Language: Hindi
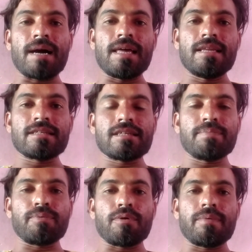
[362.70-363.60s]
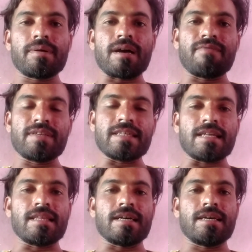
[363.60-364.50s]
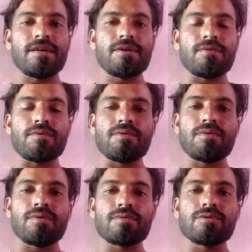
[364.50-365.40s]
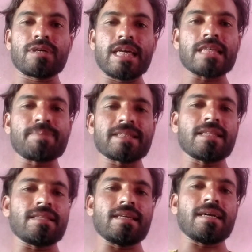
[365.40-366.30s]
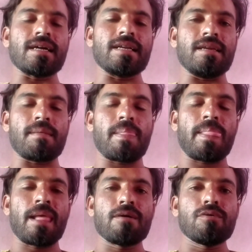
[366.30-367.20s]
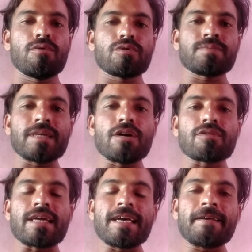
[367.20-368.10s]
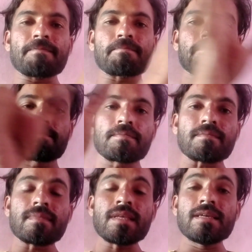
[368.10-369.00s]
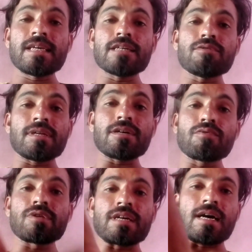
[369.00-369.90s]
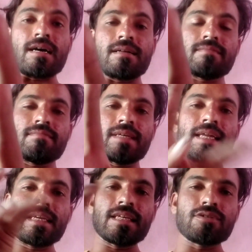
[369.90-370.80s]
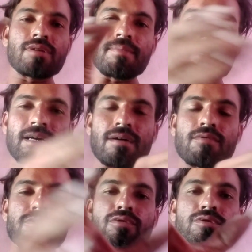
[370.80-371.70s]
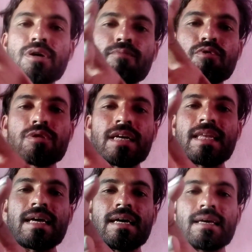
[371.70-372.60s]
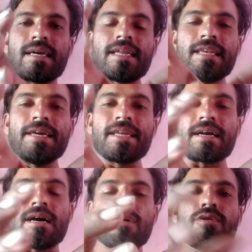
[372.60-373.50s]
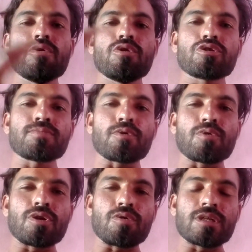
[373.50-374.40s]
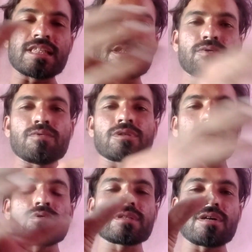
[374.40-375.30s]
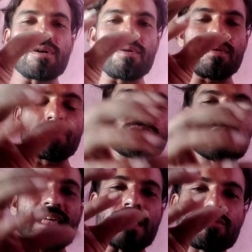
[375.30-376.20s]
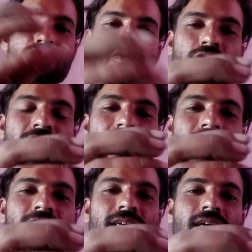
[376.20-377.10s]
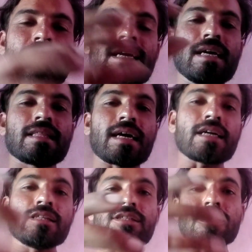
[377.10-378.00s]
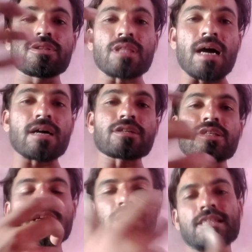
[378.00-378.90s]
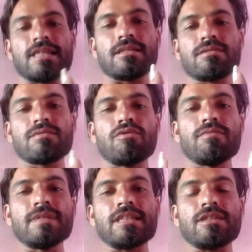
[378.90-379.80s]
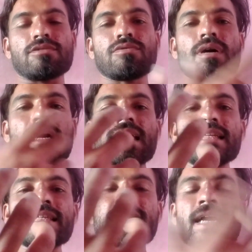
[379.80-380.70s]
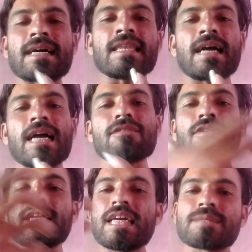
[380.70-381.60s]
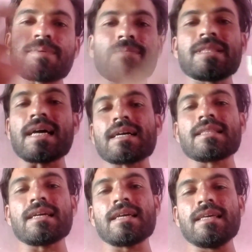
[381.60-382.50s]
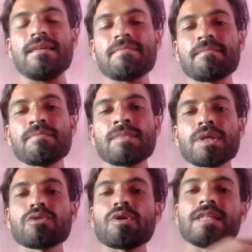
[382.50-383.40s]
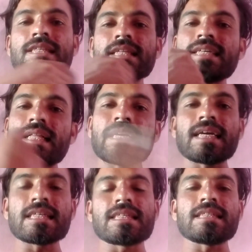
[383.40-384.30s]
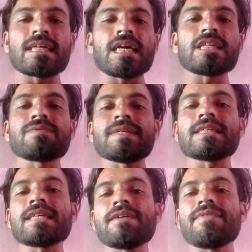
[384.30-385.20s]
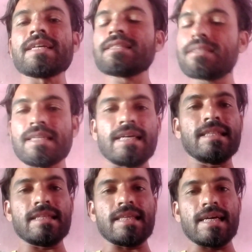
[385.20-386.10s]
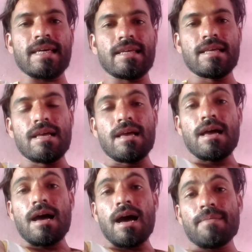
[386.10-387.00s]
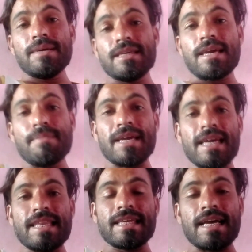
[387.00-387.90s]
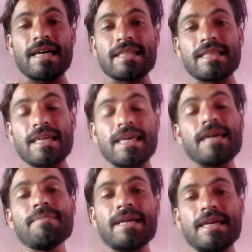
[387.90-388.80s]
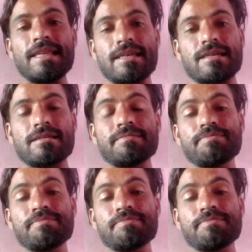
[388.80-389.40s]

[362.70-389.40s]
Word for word: माइलेज की प्रॉब्लम काफ़ी ज़्यादा है और जो गैस पर चलती है ना गाड़ी उसमें क्या होता है ये जो है ना गुटका यानी ये जो रबड़ का वो जो उसका मुंह होता है ना एयर लेने का उसमें कोई ना कोई चीज़ ठूँस कर उसका उसके साइज़ को छोटा कर देते हैं ताकि इंजन ताकत से खींचे कोई भी चीज़ तो अगर इंजन ताकत लगाए तो गैस पर भी ताकत लगेगी तो इंजन ज़्यादा गैस खींचेगा इस वजह से एवरेज नहीं देता है अब ये मैकेनिक क्या करते हैं कई मैकेनिक